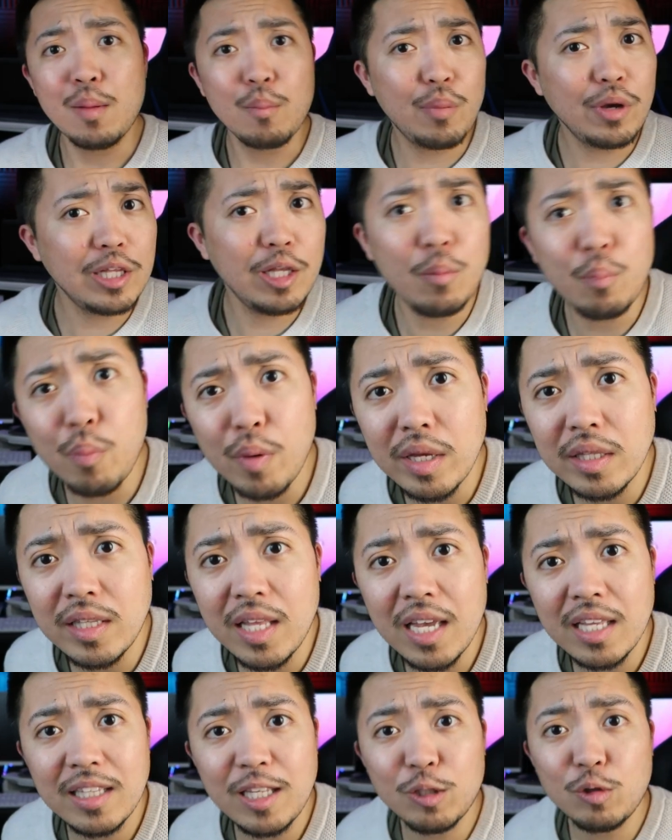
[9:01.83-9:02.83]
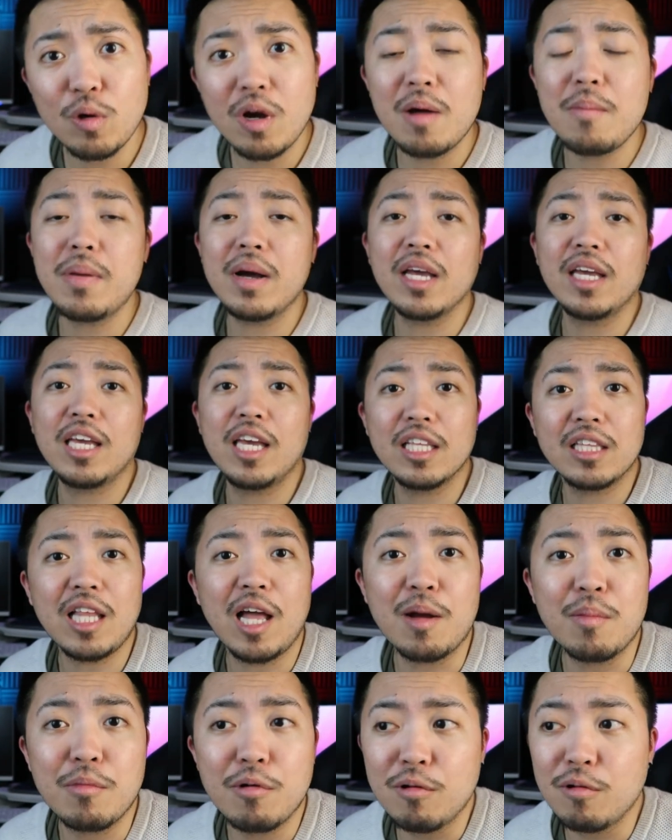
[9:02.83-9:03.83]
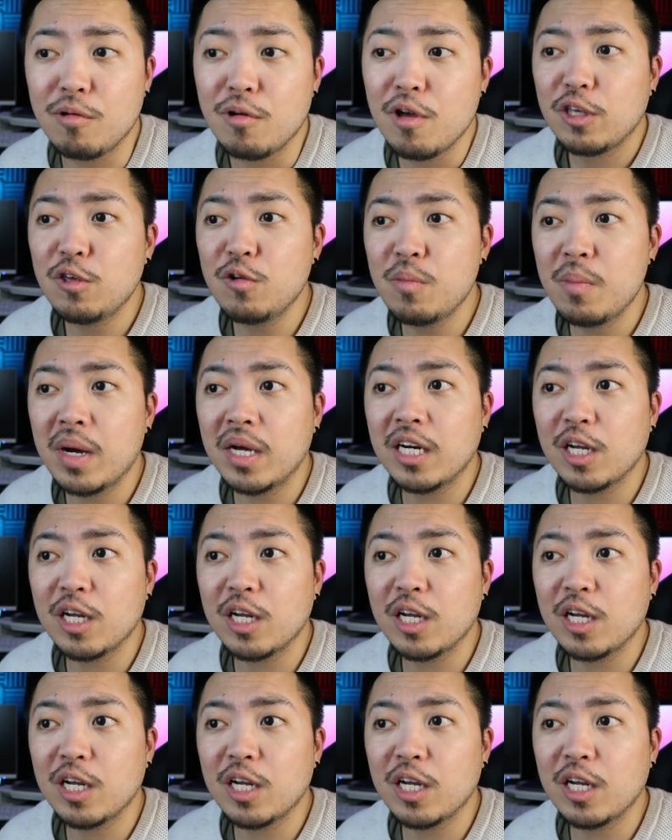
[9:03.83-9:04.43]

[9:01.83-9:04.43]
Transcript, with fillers: Pwede, pwede. Dito nga makikita mo yung